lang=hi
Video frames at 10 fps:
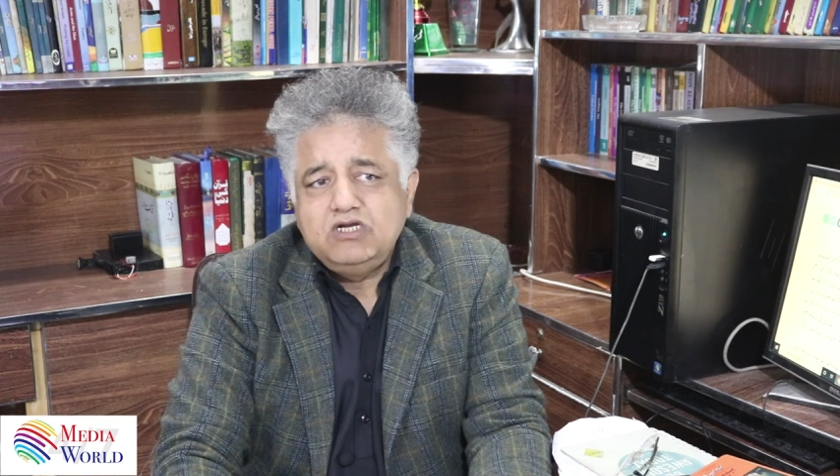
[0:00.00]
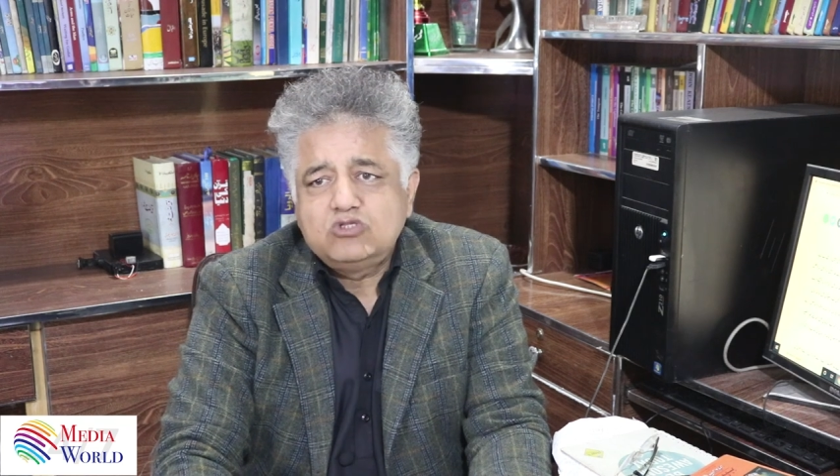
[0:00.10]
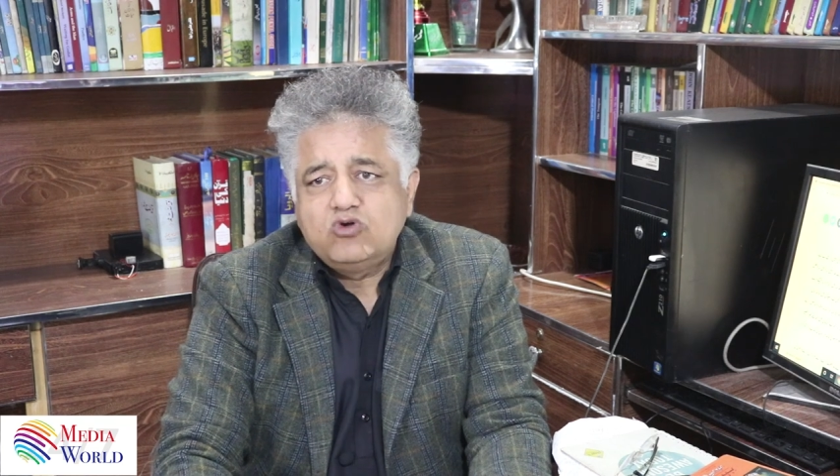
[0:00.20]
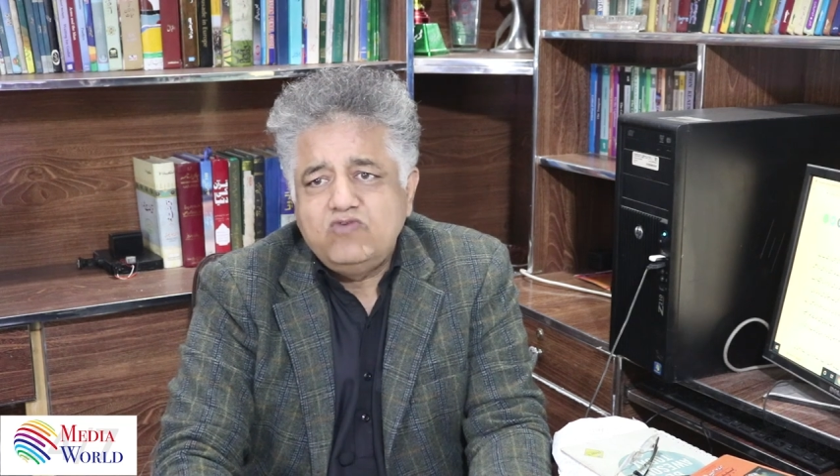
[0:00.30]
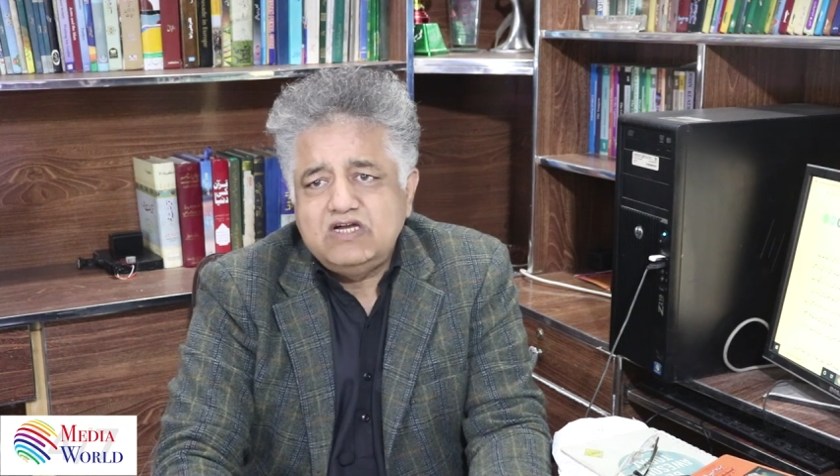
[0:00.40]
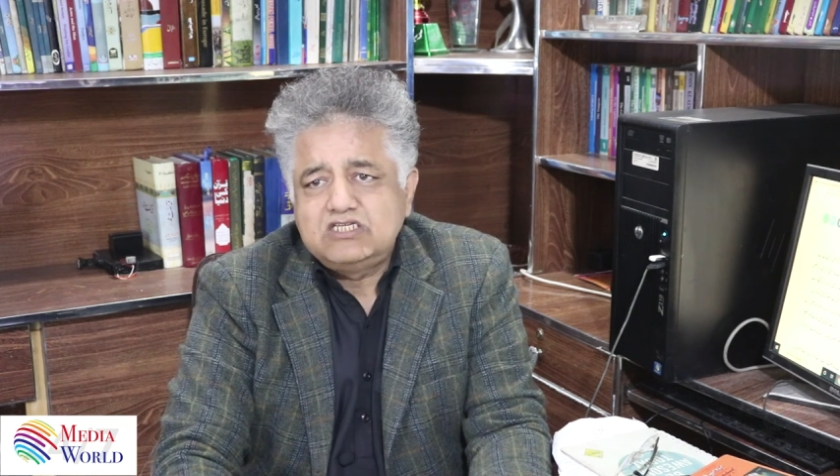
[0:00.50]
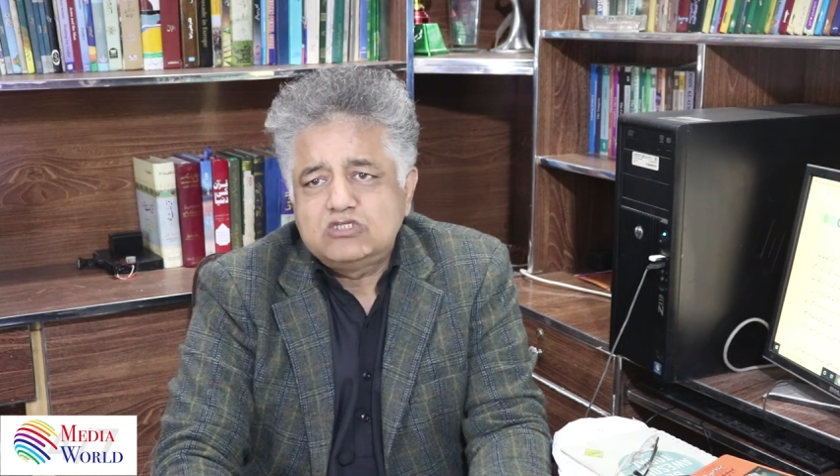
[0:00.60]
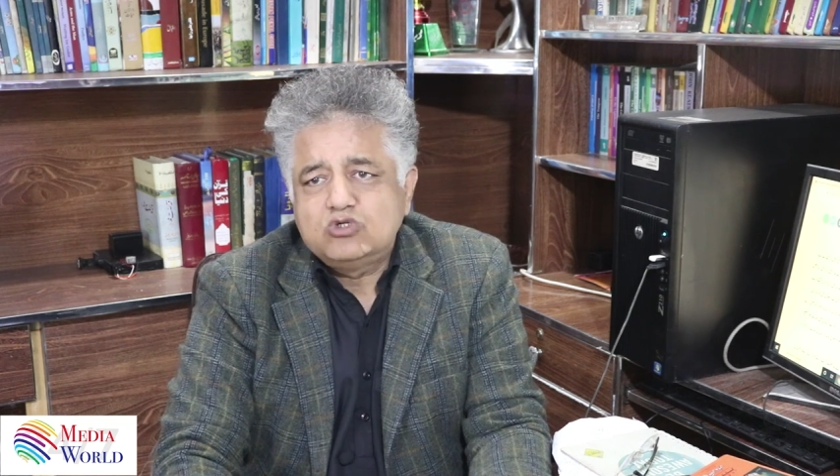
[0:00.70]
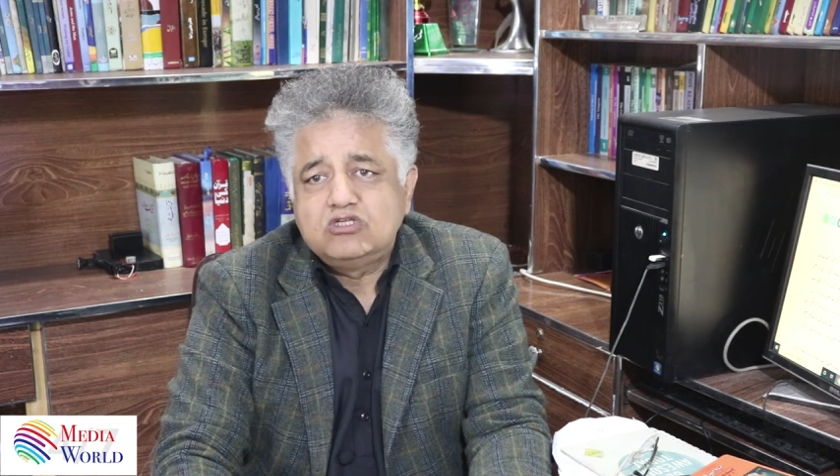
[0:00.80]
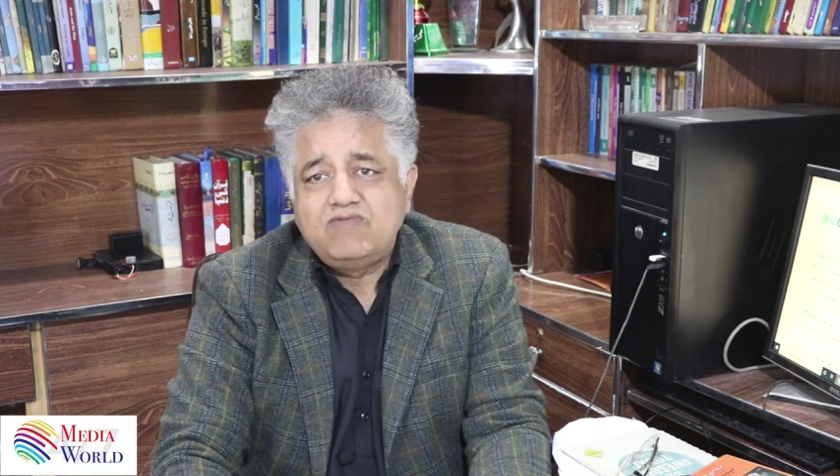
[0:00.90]
में तो वैसे
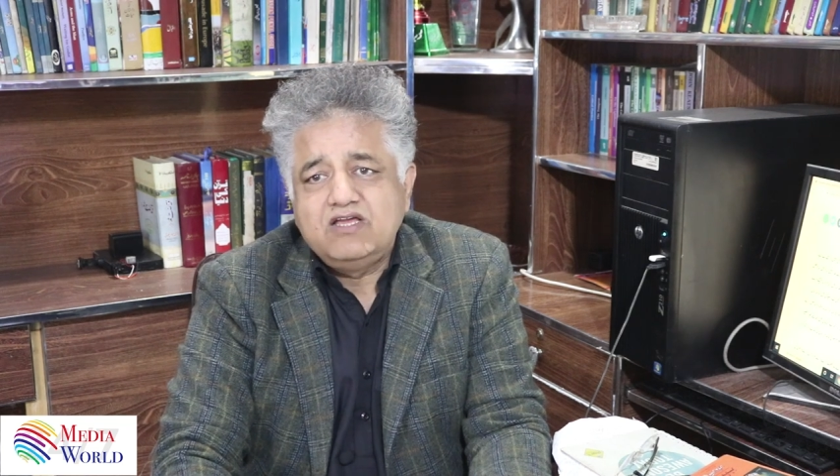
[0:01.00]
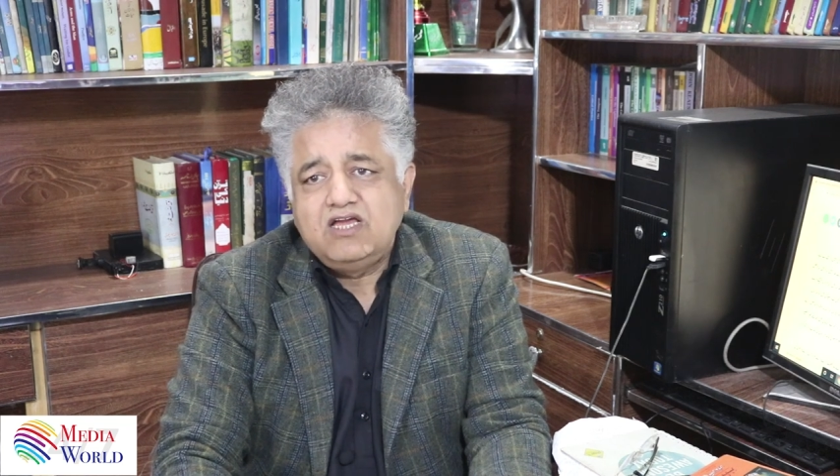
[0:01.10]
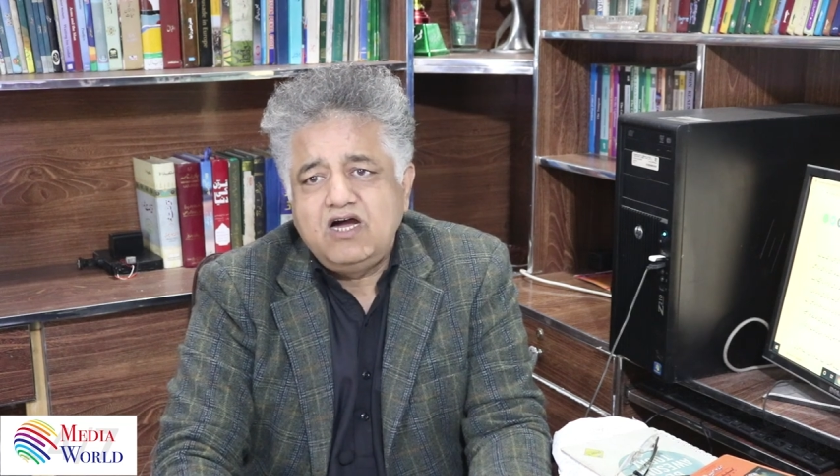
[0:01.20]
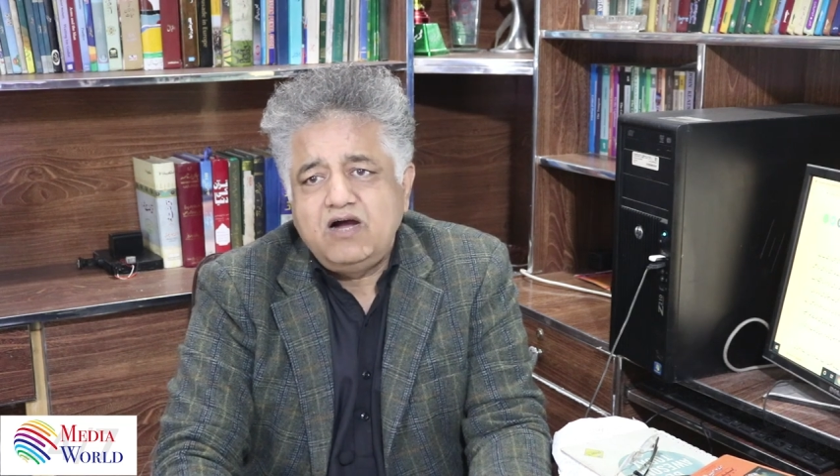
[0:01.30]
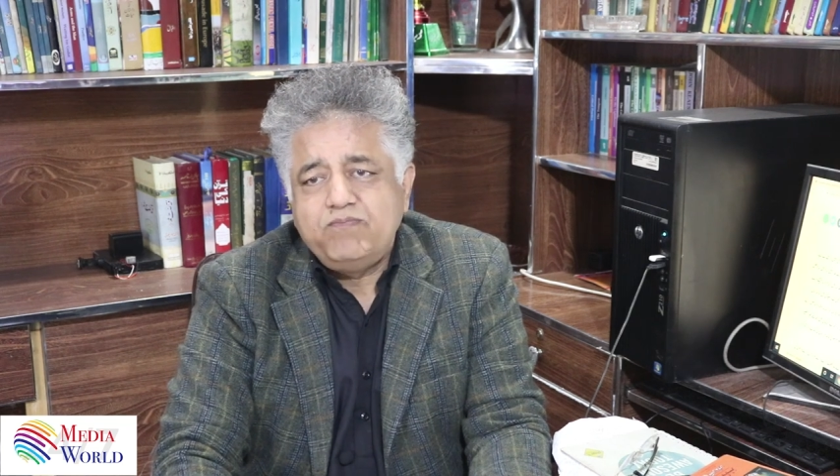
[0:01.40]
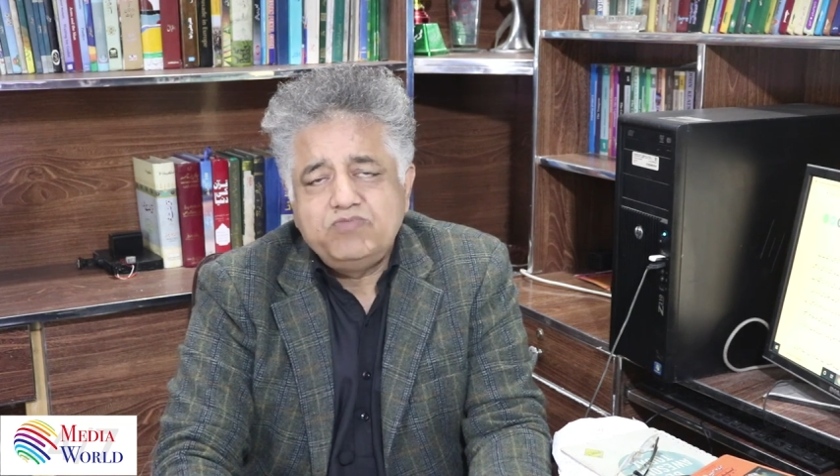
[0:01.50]
तो दवाइयाँ